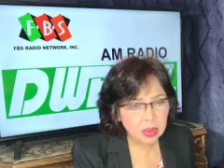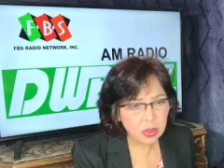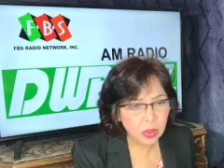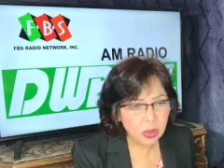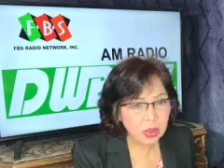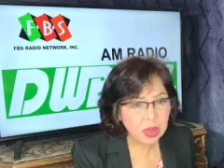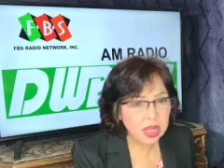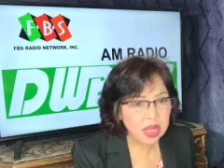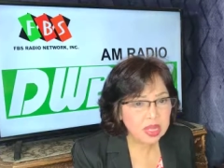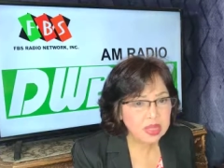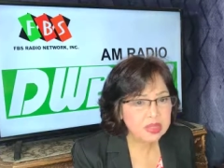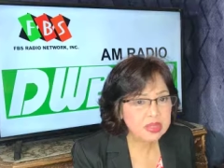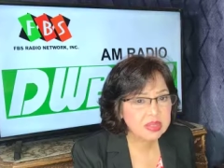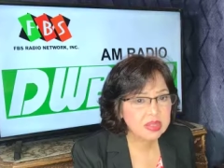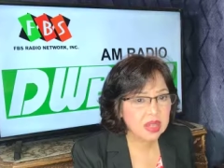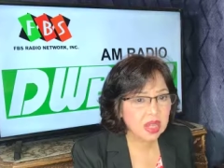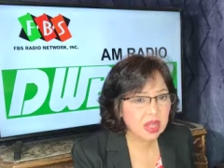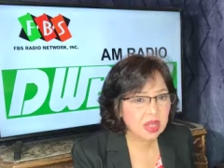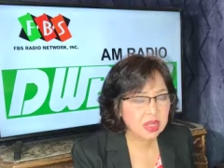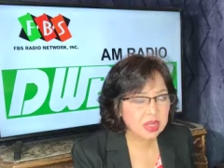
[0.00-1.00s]
lunes,
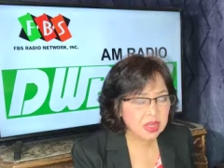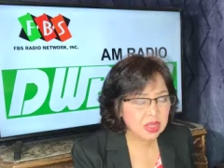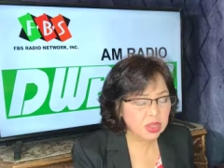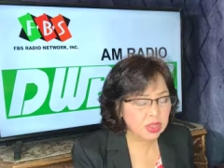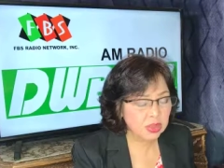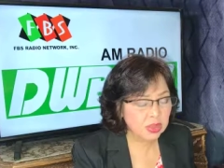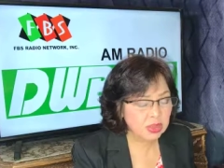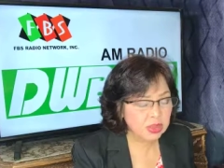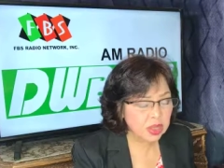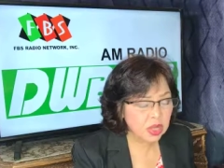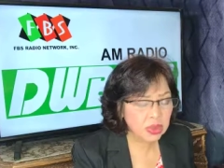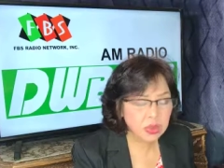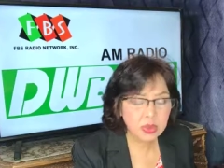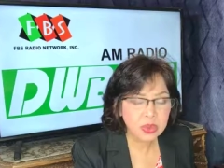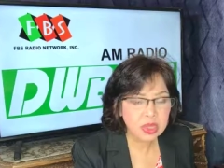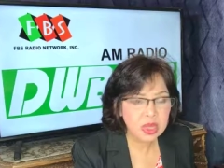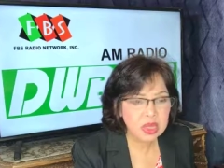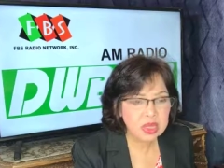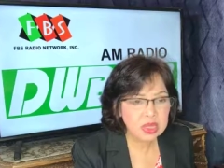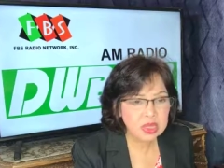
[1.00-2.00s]
ang inyong sa
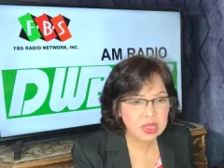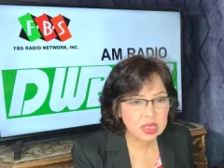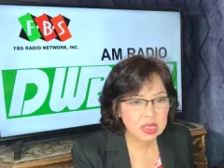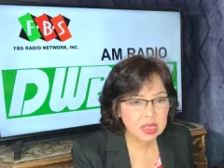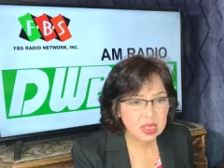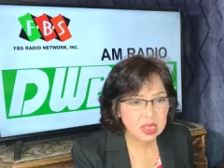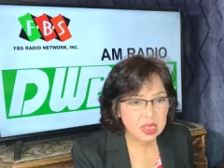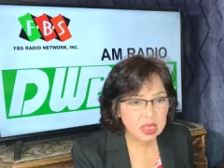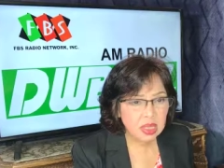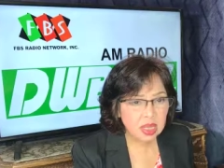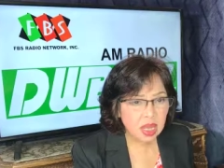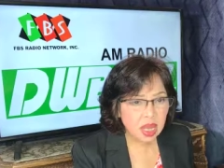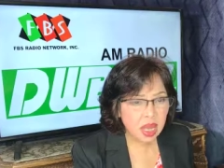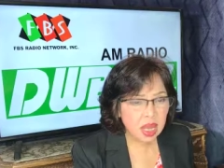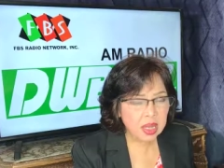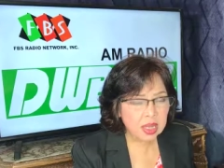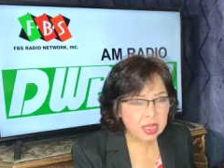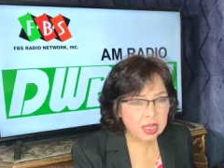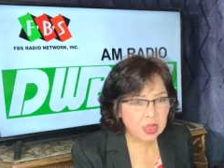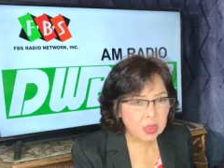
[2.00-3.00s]
lunes,
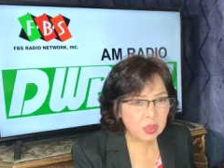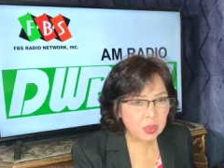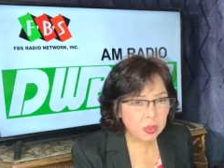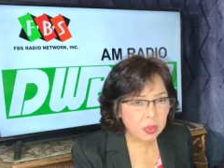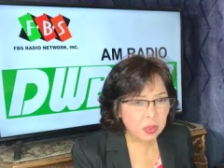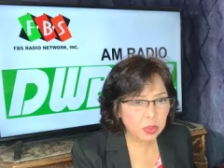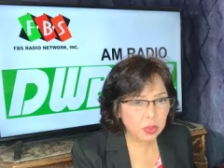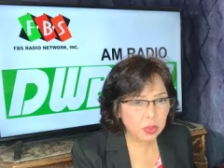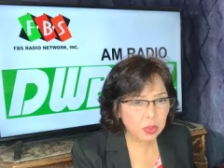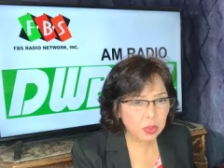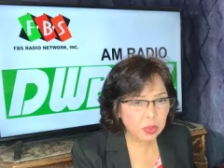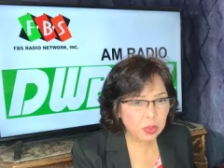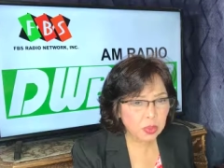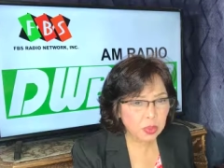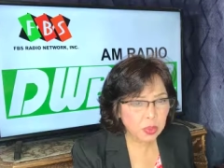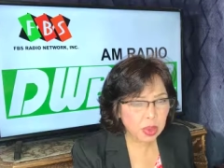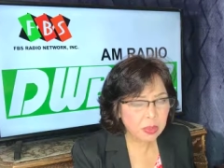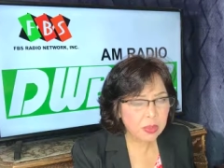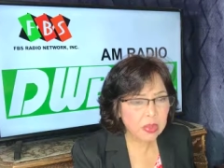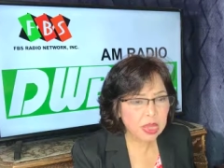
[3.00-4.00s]
ang inyong
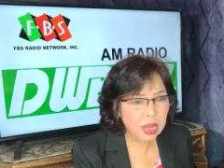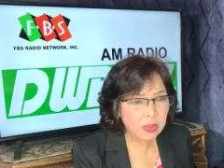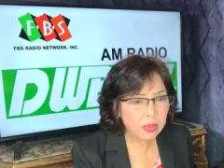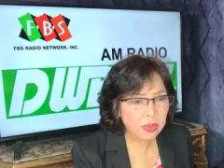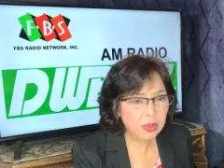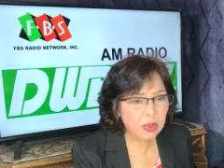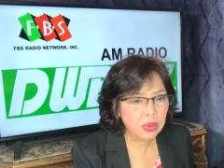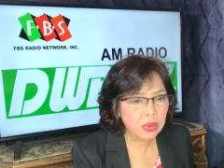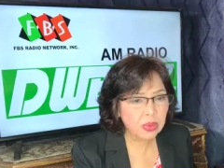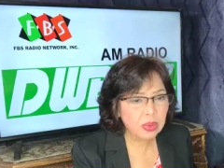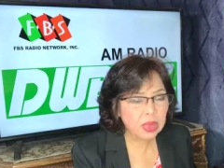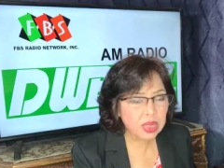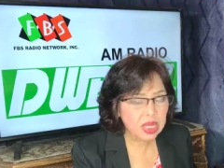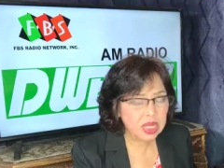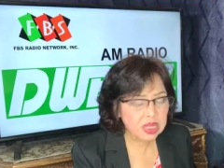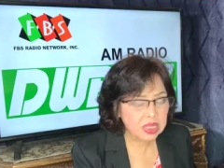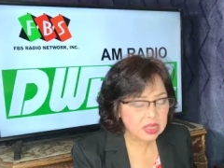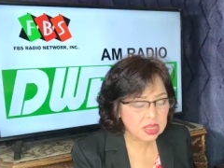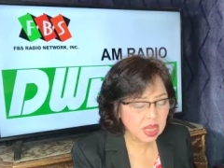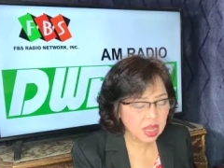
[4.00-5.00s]
pong mamaya po
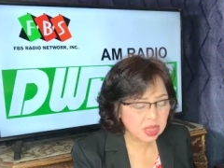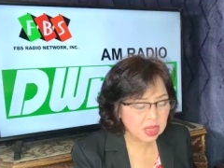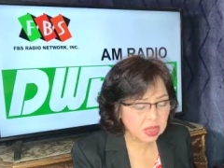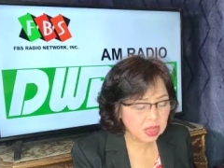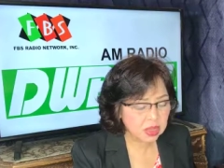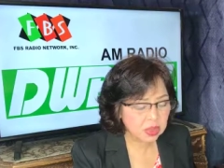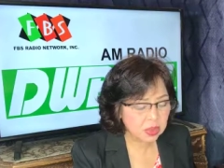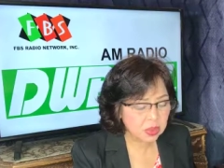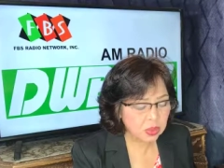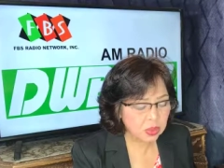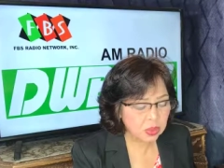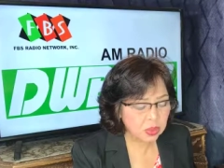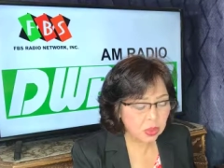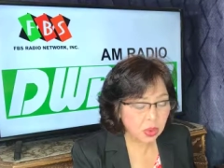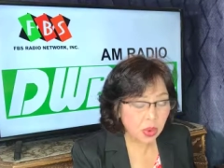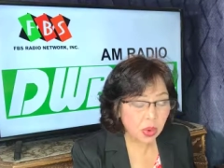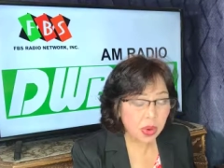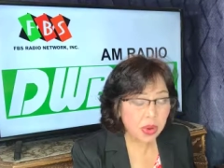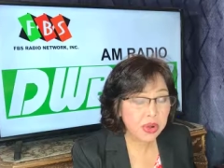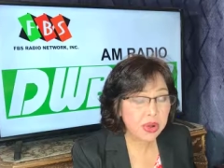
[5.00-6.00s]
lunes, ang inyong
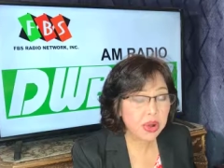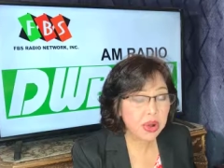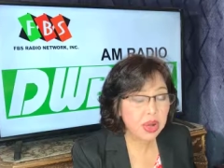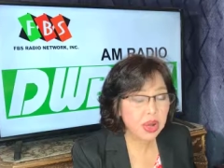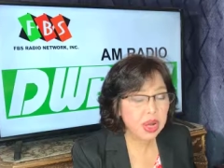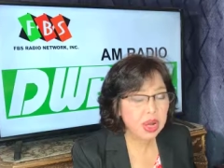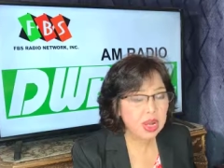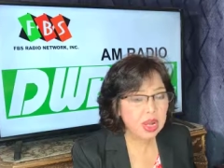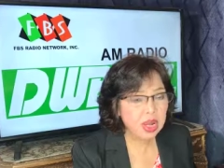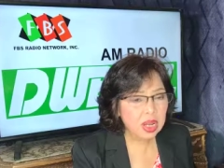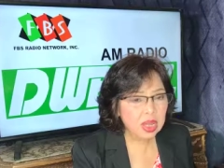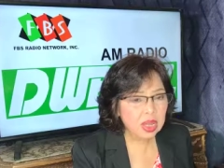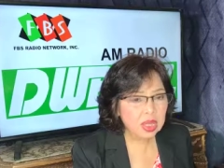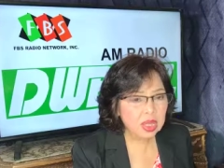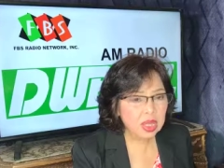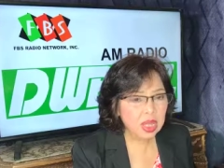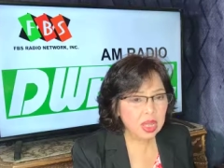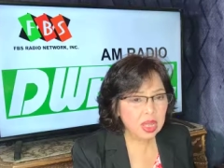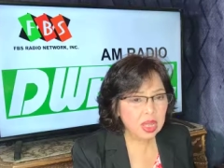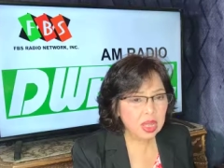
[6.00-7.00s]
order
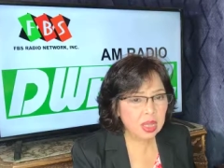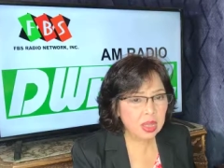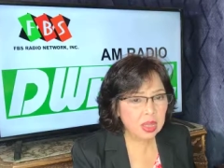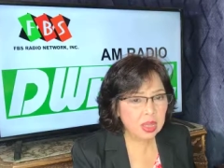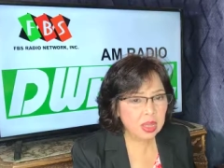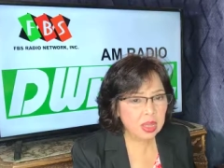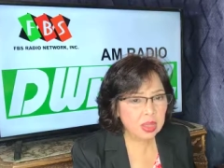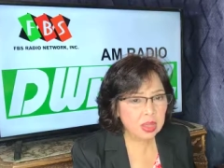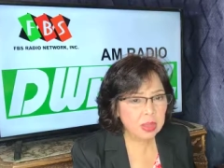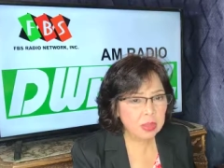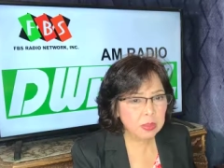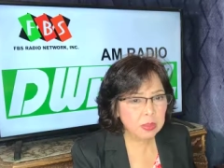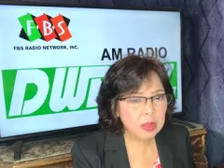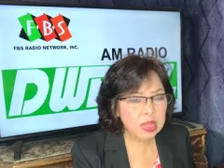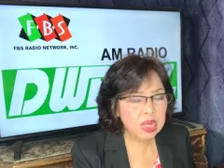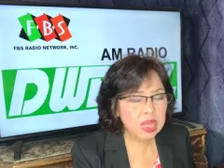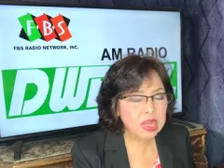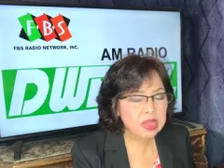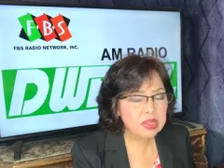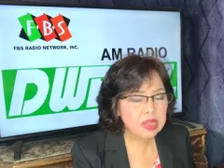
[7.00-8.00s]
na
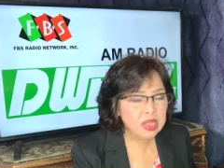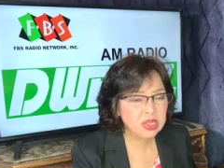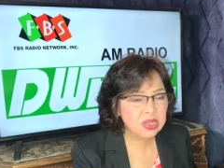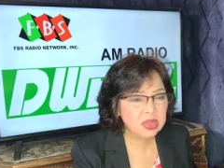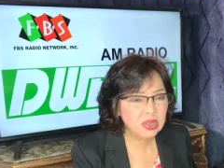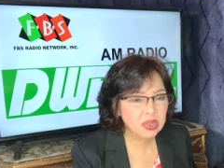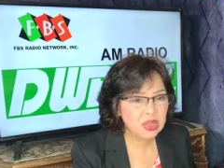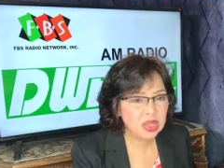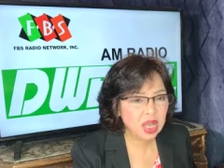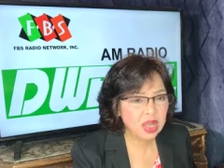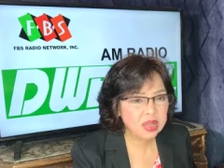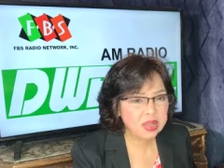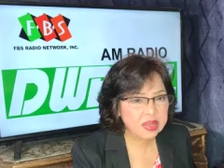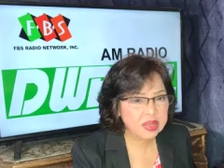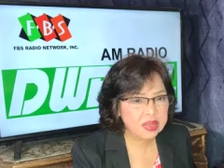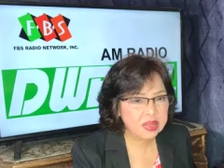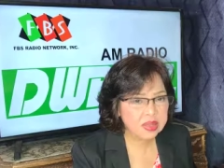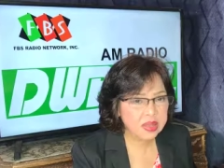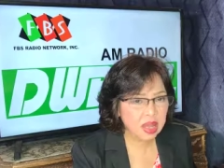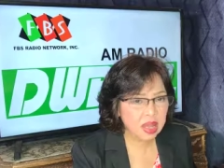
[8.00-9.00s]
minessage nyo sa
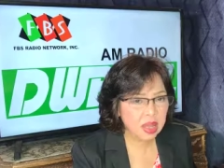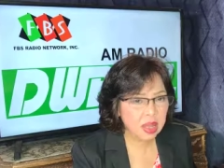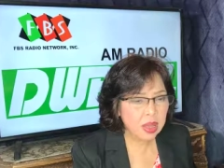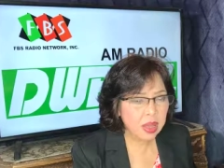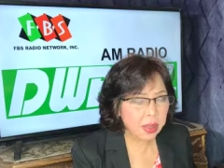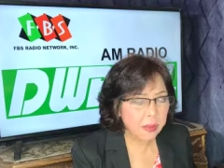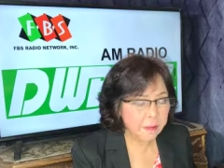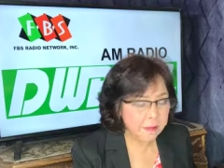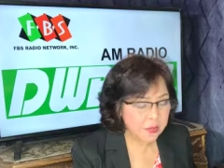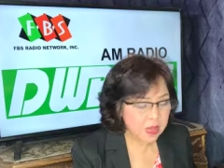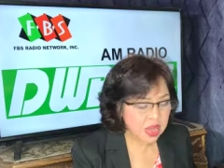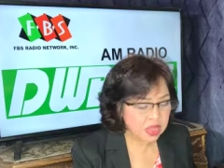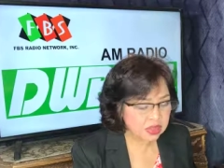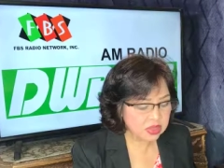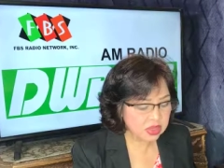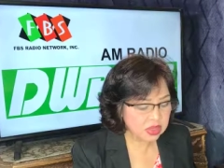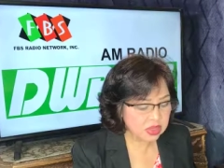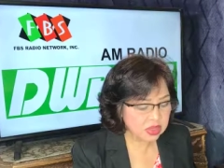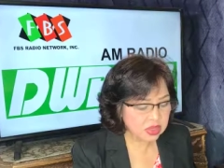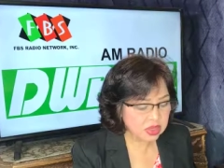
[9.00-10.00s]
akin sa
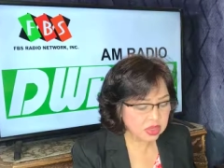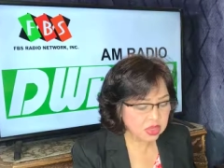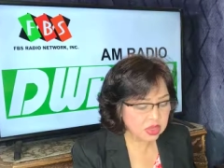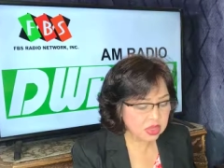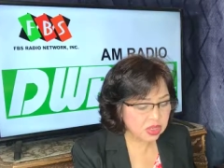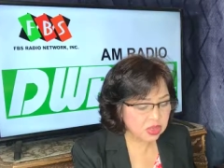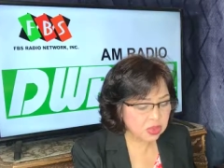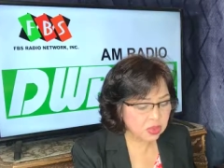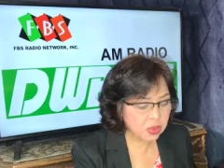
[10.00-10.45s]
messenger.